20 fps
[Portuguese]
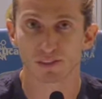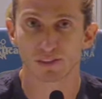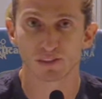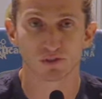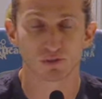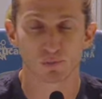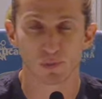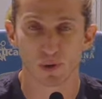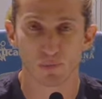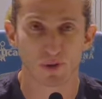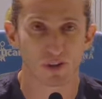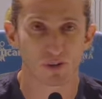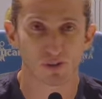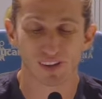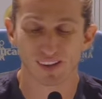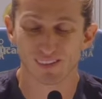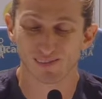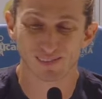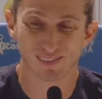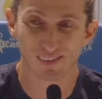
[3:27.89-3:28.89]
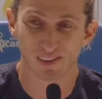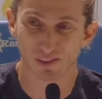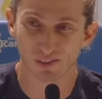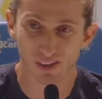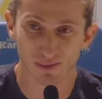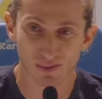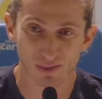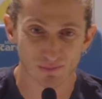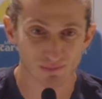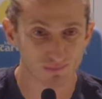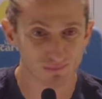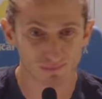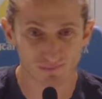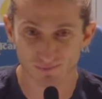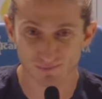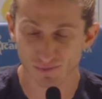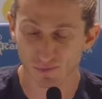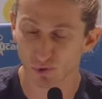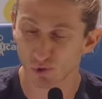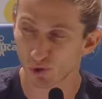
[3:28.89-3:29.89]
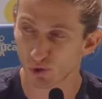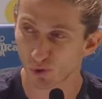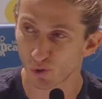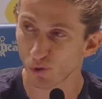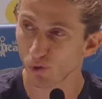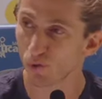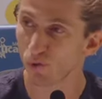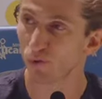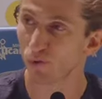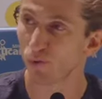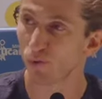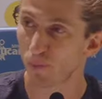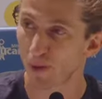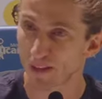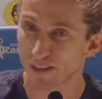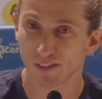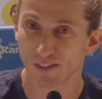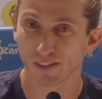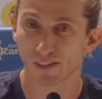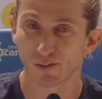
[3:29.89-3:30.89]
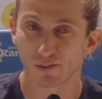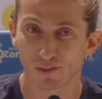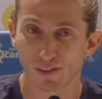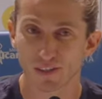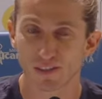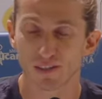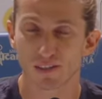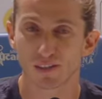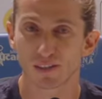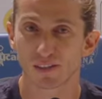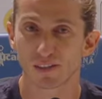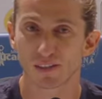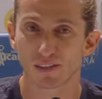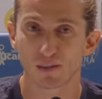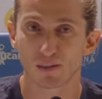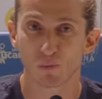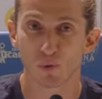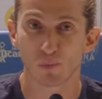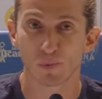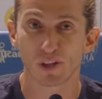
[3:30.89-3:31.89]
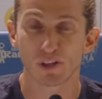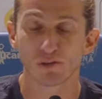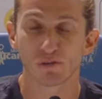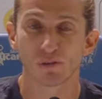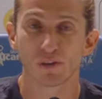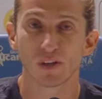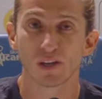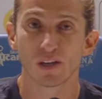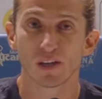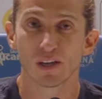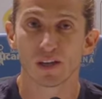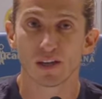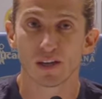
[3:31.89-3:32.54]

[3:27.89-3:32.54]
E isso, para mim, eu estava no jogo pensando nesse, nesse momento,